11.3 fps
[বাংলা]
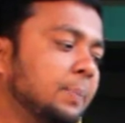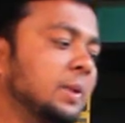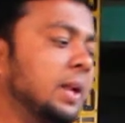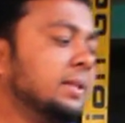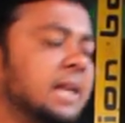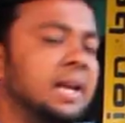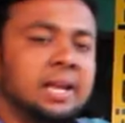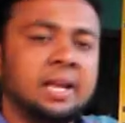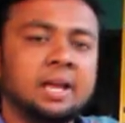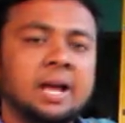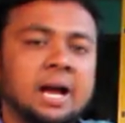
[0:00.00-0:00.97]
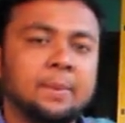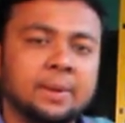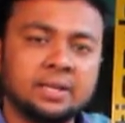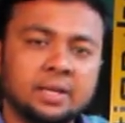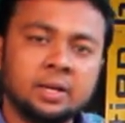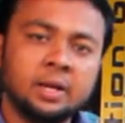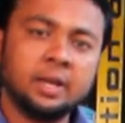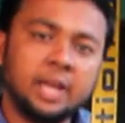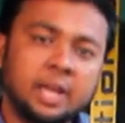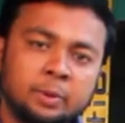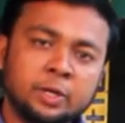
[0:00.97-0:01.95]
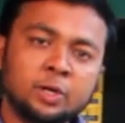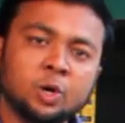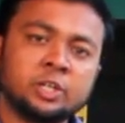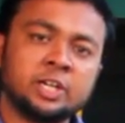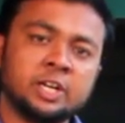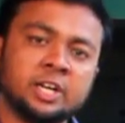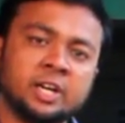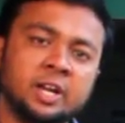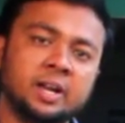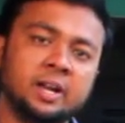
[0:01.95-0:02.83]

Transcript: আপনারা চাইলে আমাদের এই ভিডিওর শেষে